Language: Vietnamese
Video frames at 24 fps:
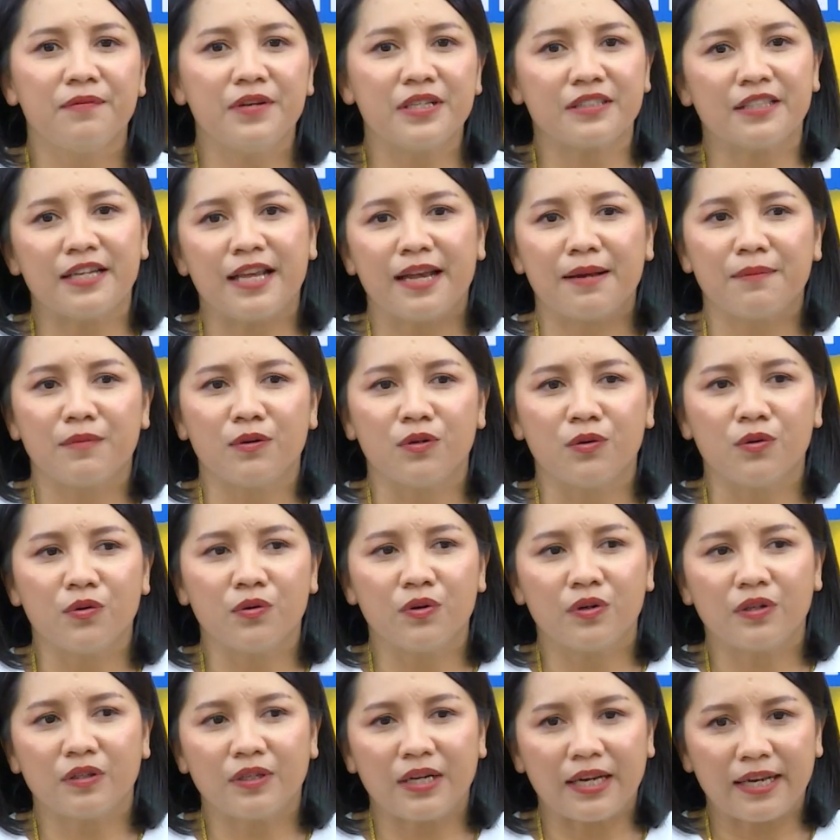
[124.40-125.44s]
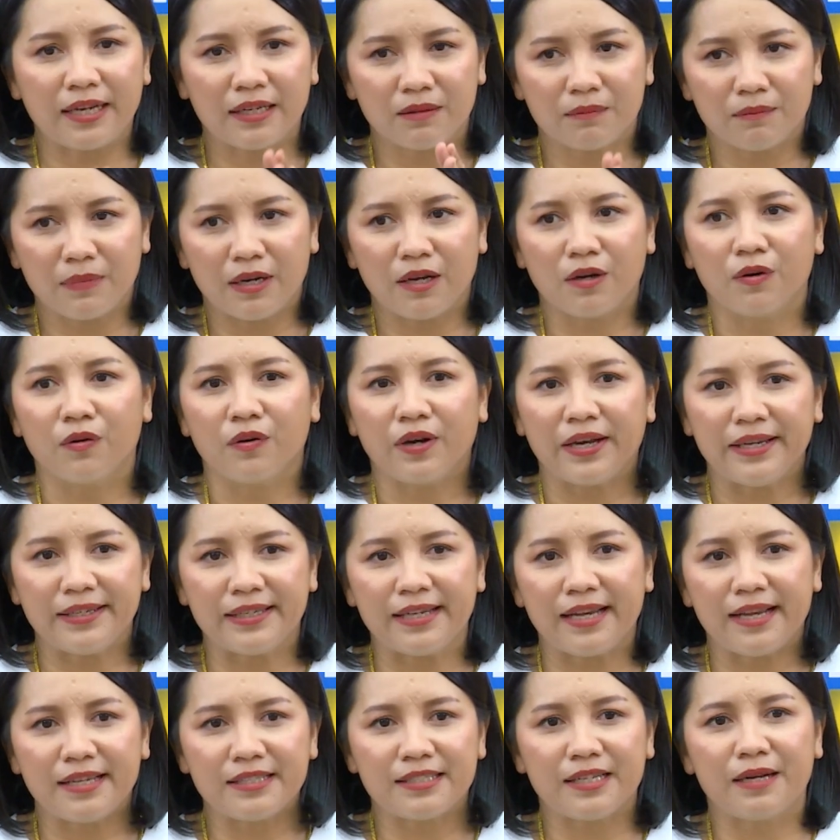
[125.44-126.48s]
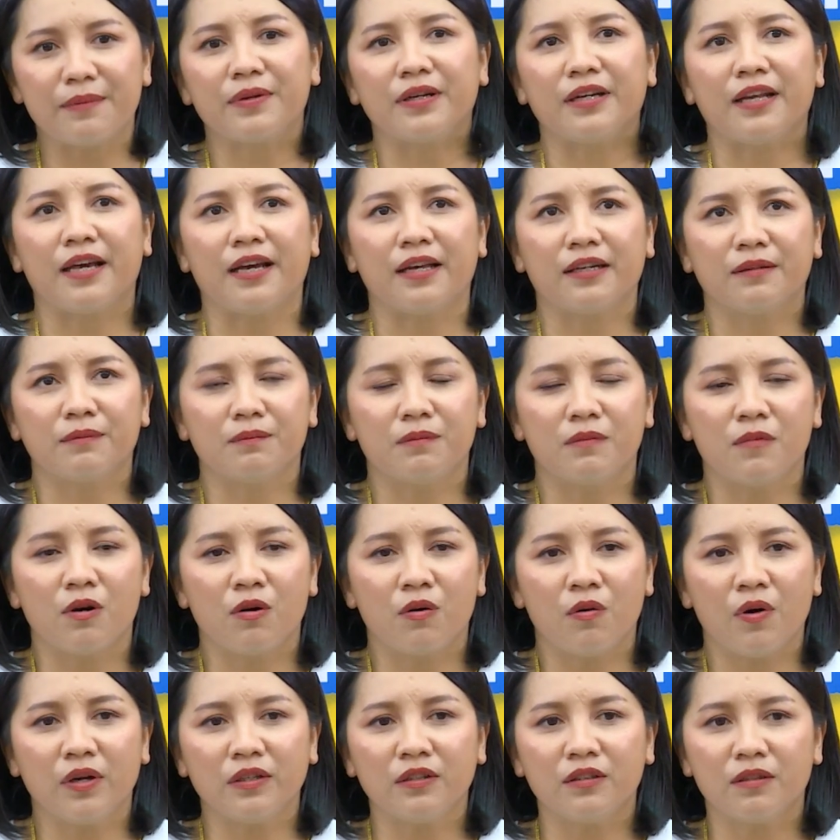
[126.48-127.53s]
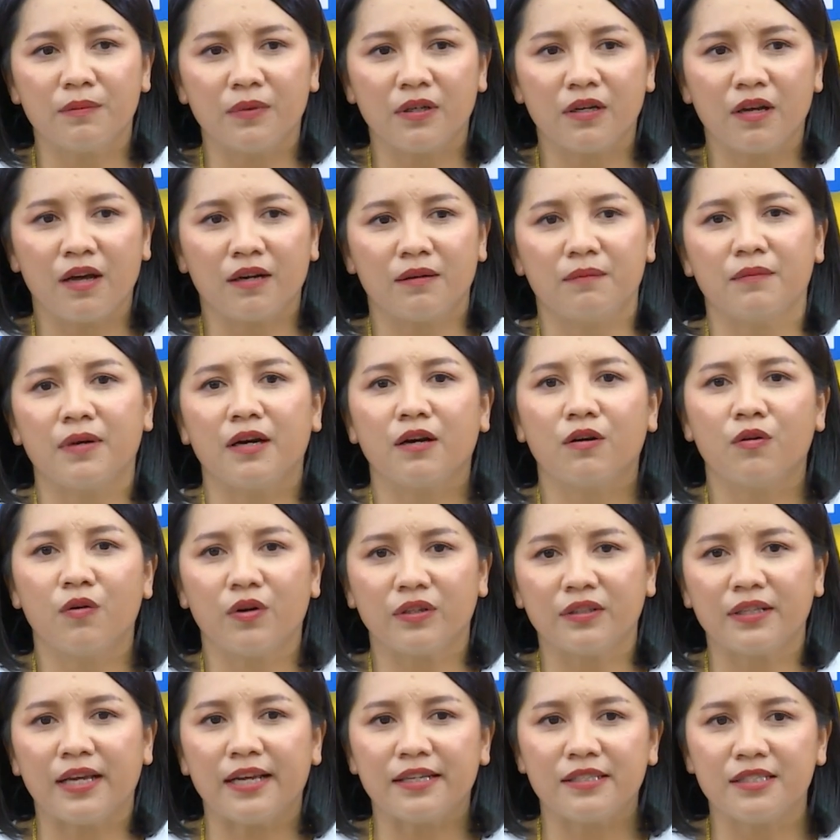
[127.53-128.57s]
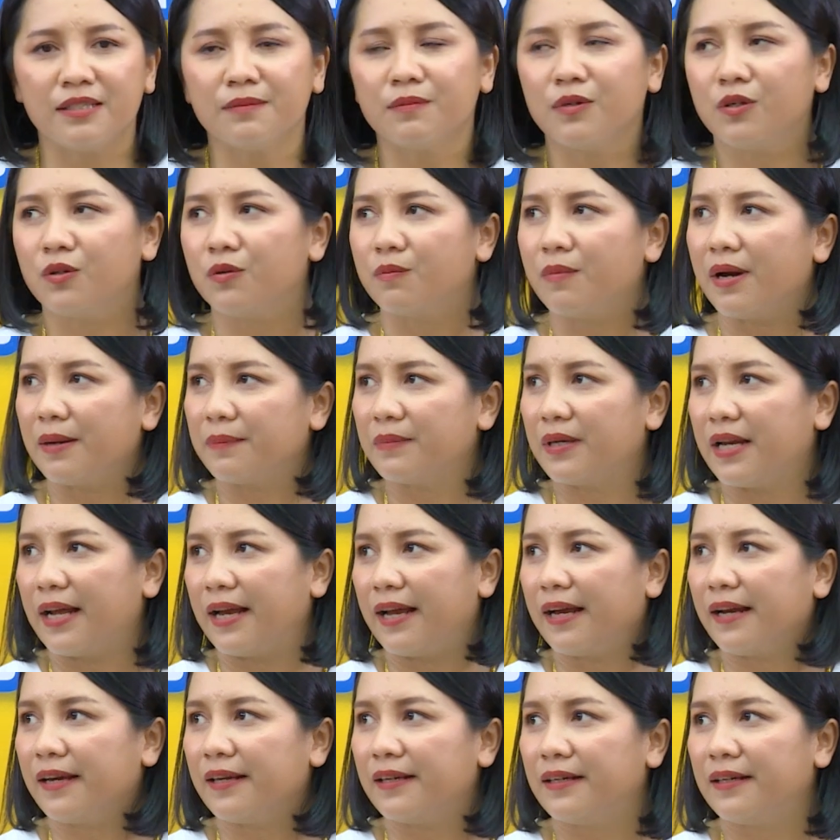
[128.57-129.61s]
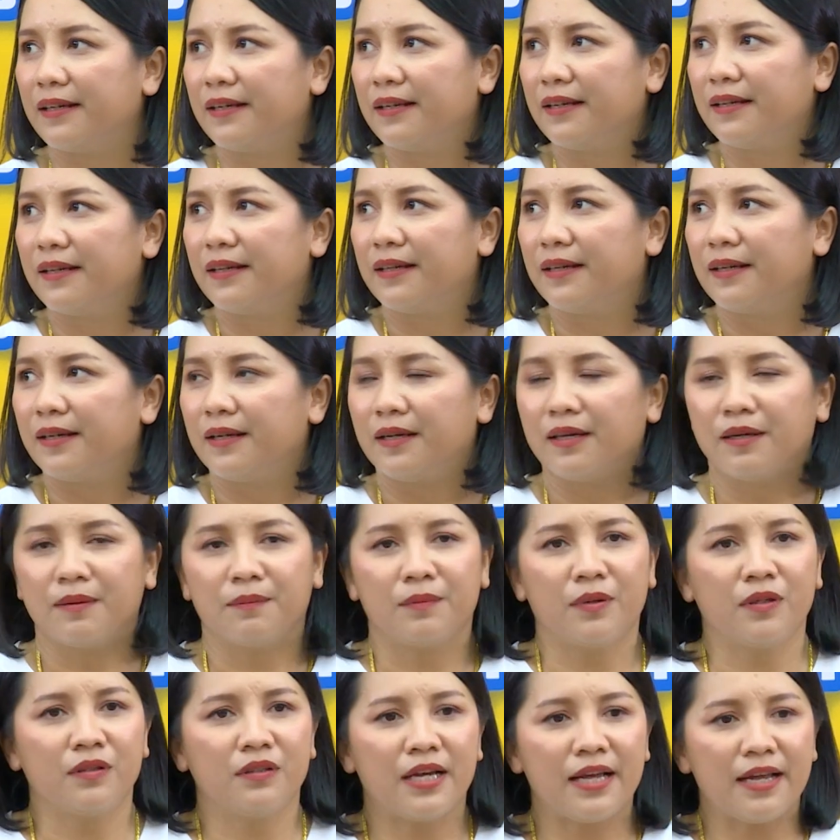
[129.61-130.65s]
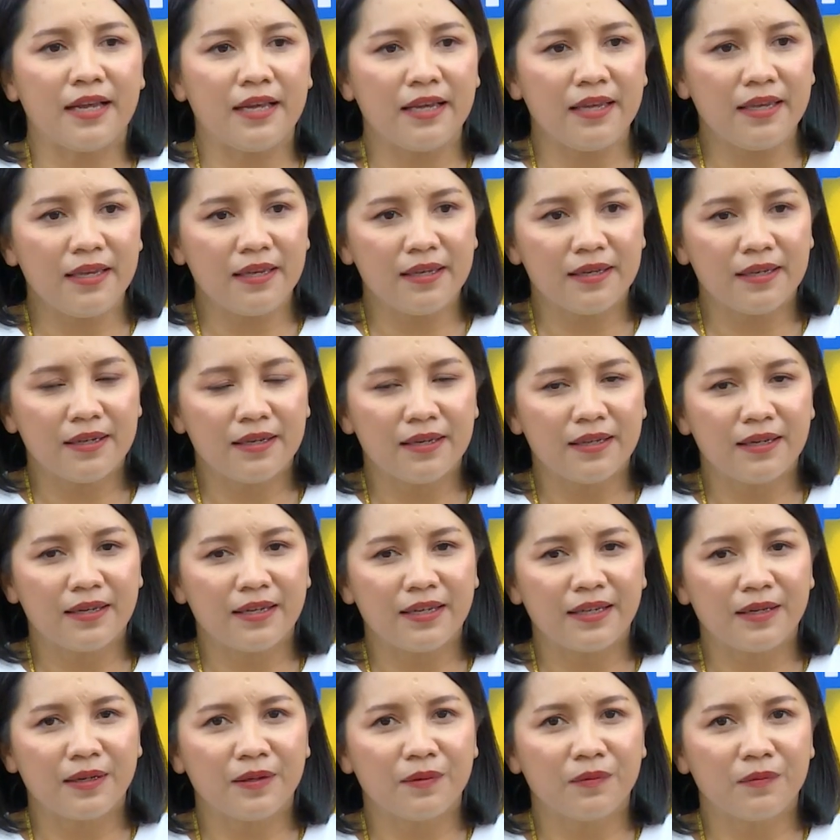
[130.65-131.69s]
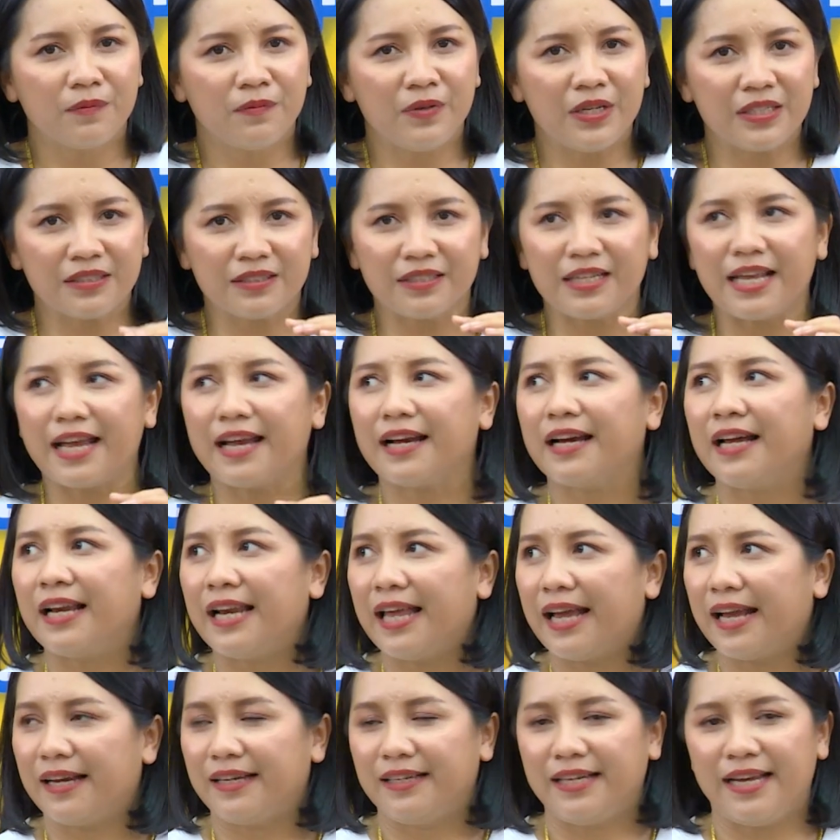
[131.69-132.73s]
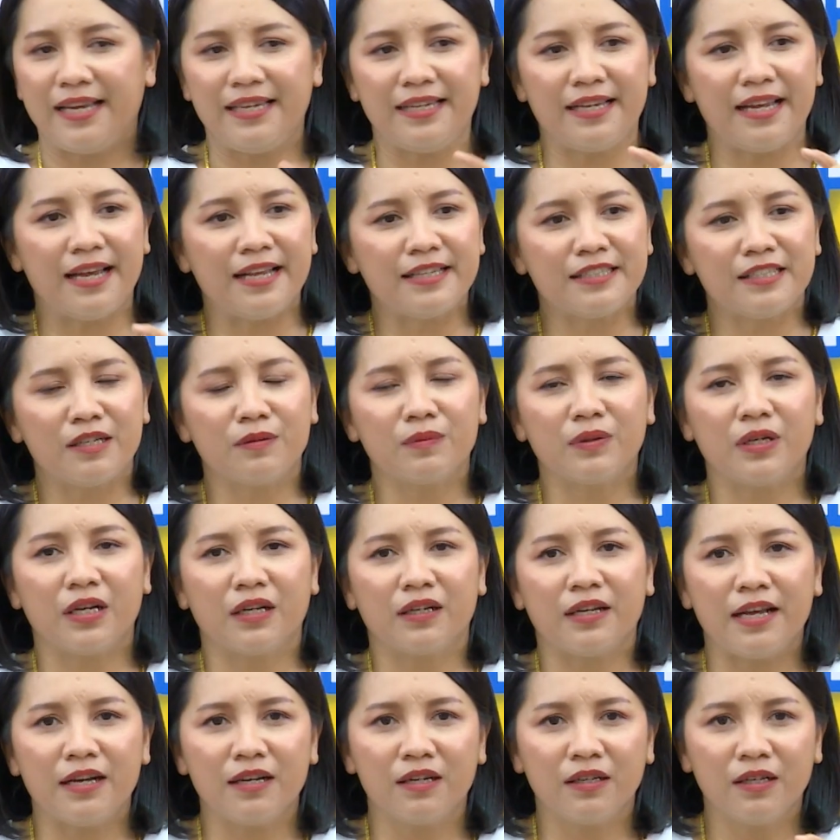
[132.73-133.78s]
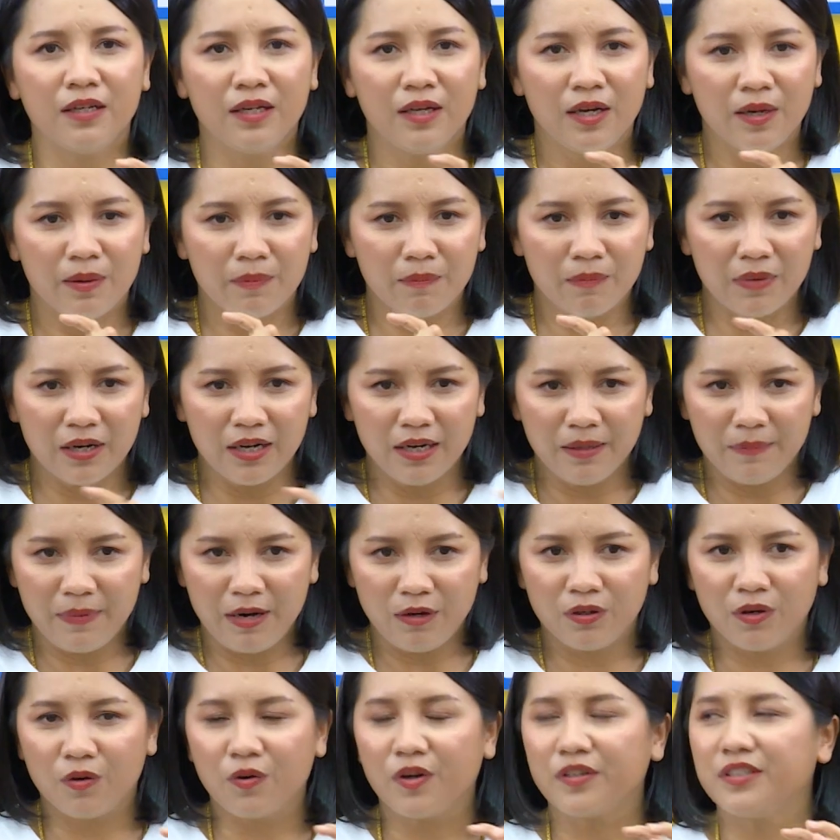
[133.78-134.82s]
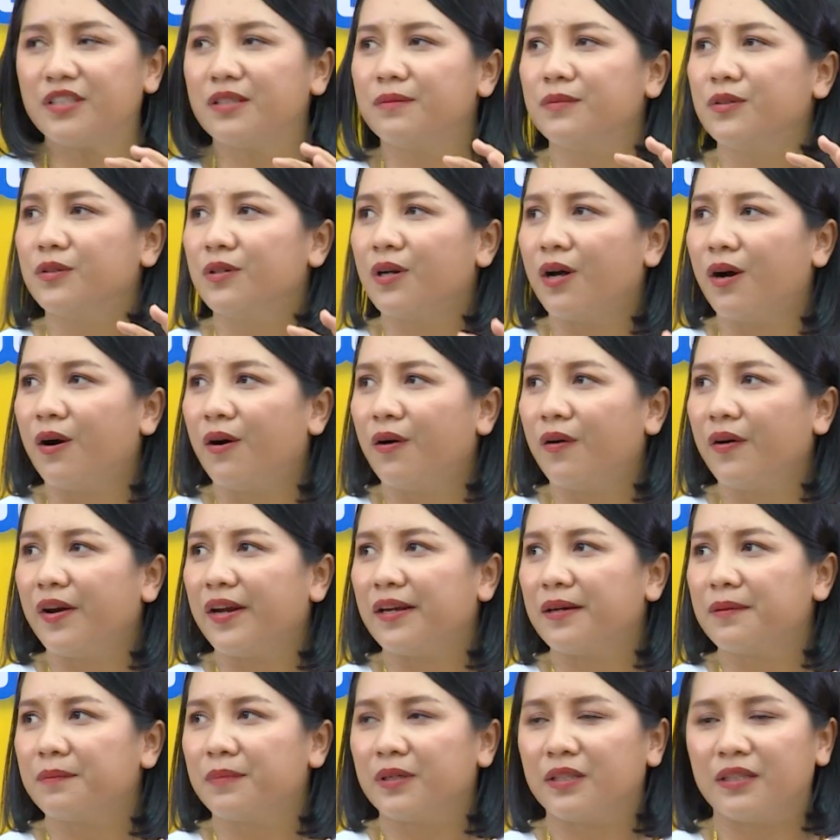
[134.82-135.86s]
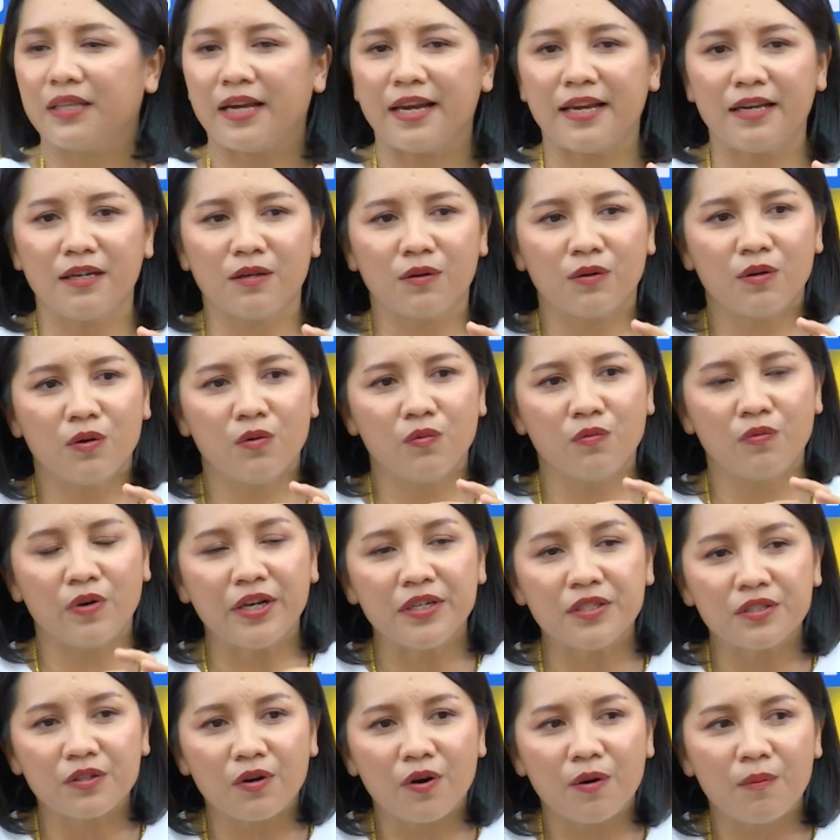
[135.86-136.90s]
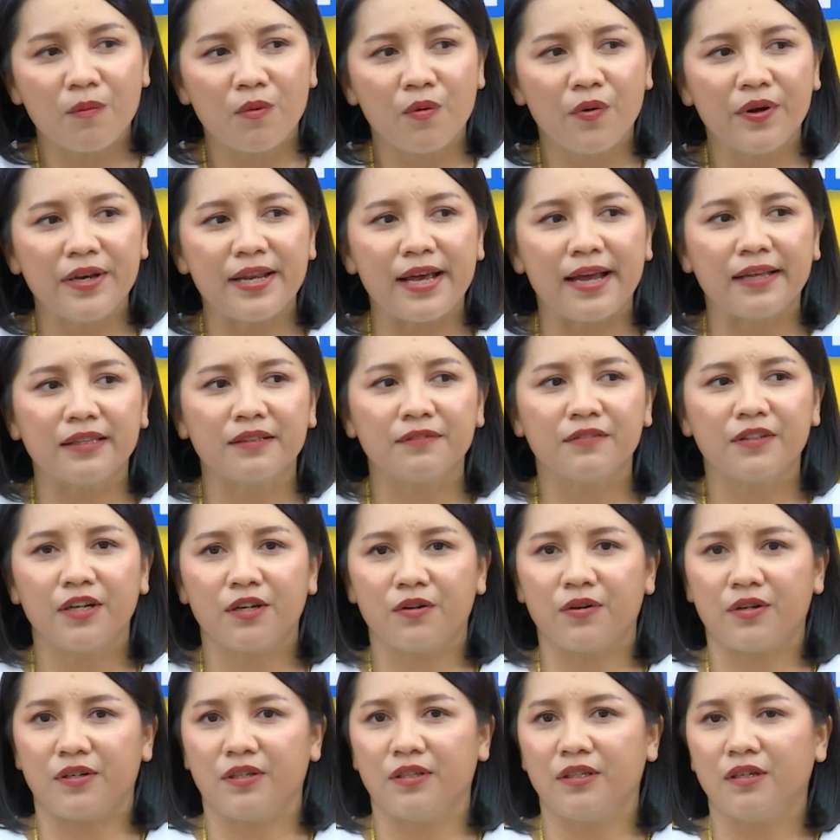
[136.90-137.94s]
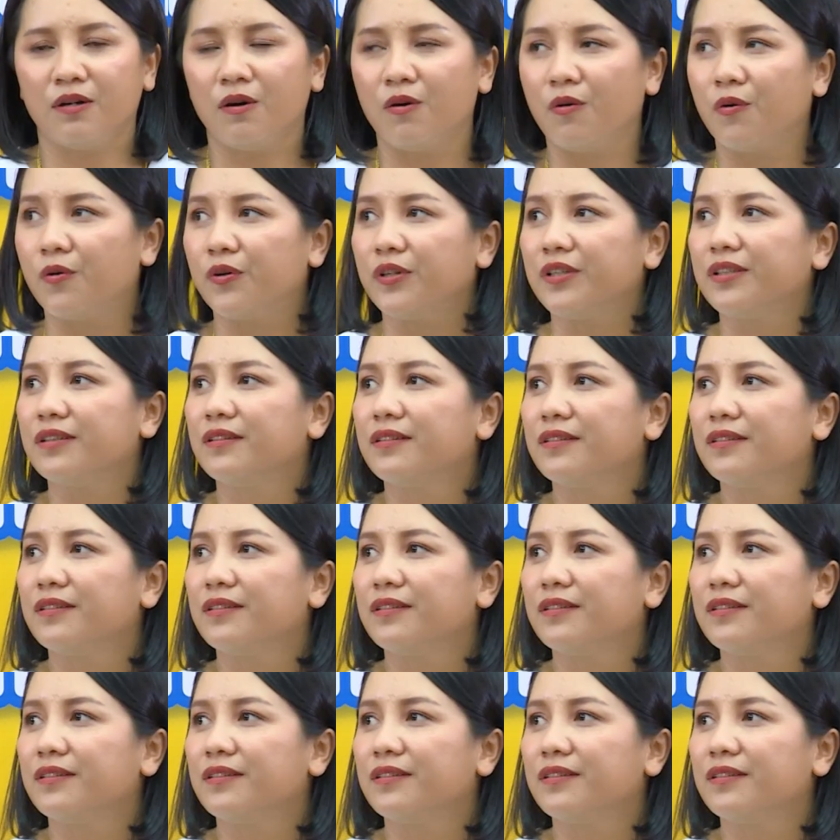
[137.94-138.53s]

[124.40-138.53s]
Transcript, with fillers: Việt Nam mình ca màu ngay khai trang còn là bỏ quất còn nọt mà quất tha chi mình đủ bạc này còn tay Việt Nam là ngay khai trang còn là khác mơ má cứ quất chìm đủ rồi còn tay nó không vây cho mũi đại thừa còn đang khôi